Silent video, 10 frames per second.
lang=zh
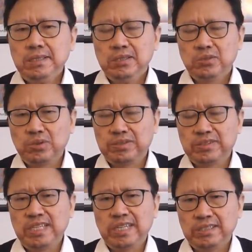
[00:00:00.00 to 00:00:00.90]
说
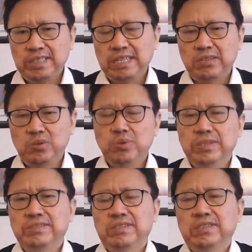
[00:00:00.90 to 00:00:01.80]
实际上现在中国
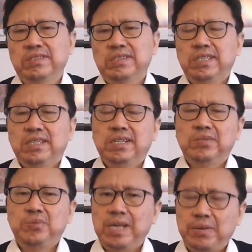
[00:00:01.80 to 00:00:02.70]
人是啊，
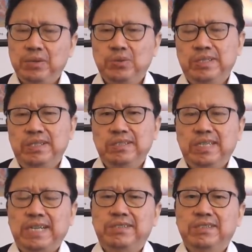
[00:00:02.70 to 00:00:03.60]
越来越多的人
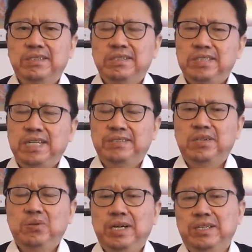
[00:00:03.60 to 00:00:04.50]
开始讲
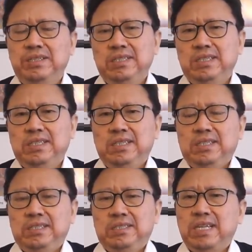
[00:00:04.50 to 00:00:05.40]
真话了。
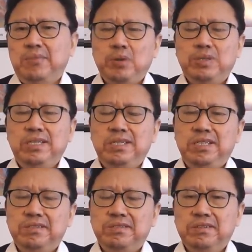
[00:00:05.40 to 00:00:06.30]
现在包括经济
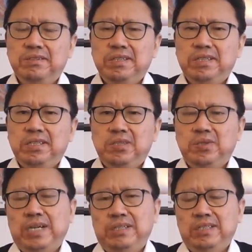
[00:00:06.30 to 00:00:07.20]
形势，就
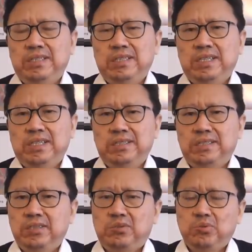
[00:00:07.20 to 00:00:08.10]
像啊，
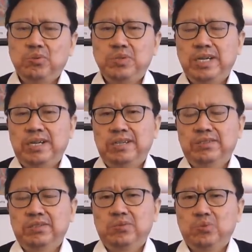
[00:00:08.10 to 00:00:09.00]
朱镕基的儿
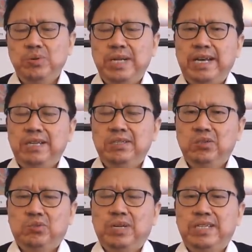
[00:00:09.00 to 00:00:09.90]
子朱云来
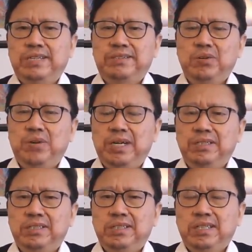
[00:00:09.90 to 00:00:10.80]
就出来讲真话了。
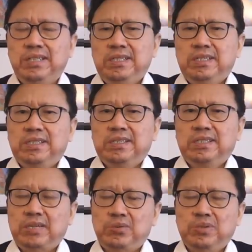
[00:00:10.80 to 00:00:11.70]

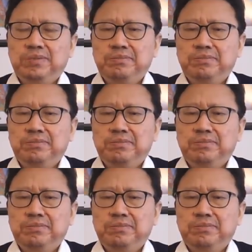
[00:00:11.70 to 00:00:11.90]
他说，